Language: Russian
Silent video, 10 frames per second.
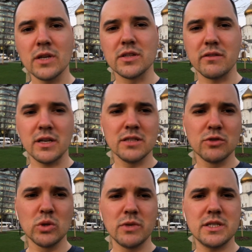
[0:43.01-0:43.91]
Наверное, вы
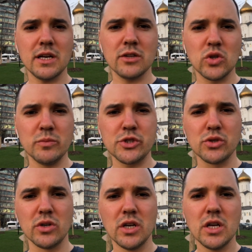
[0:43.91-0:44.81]
думаете о том,
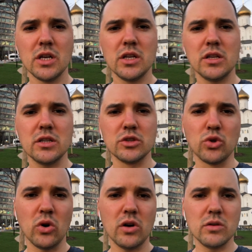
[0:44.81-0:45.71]
что
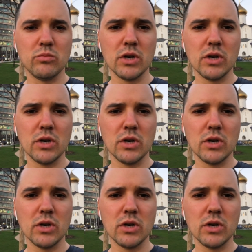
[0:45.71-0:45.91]
«до»